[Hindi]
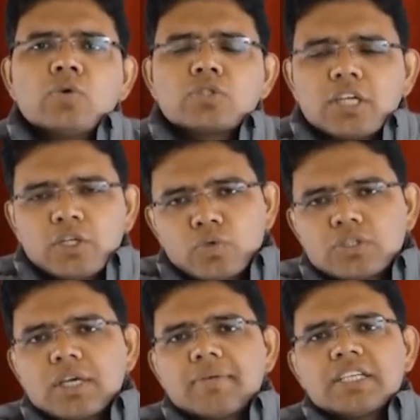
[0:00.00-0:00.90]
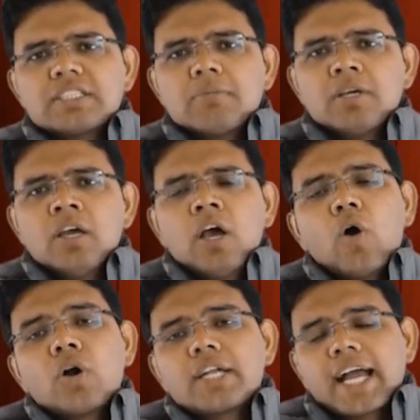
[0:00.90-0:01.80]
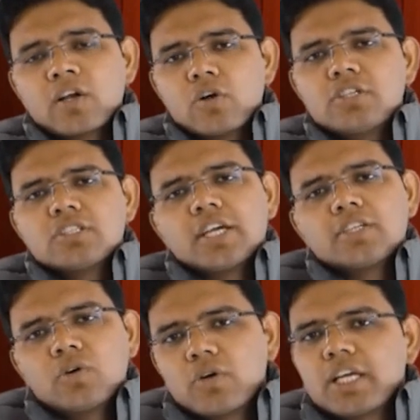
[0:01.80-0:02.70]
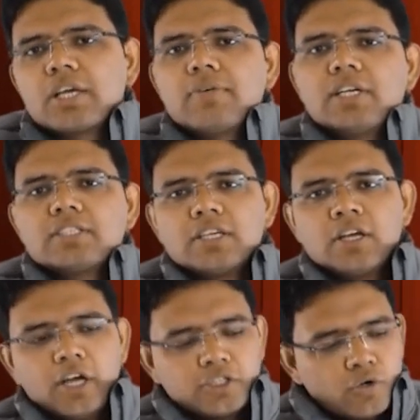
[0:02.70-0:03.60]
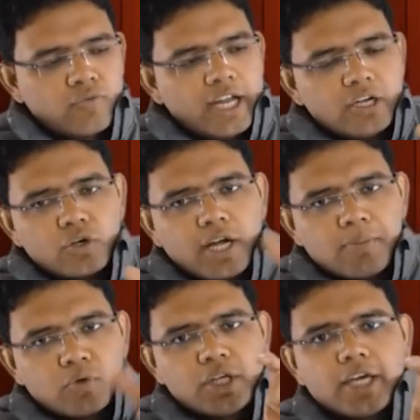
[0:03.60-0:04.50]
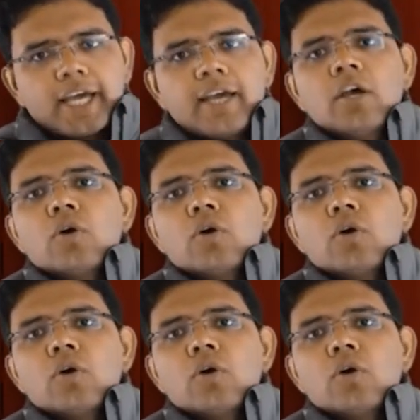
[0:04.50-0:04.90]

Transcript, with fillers: उसकी यूज की वजह से भी और टेक्नोलॉजी चेंज होने की वजह से जो वैल्यू कम हुई है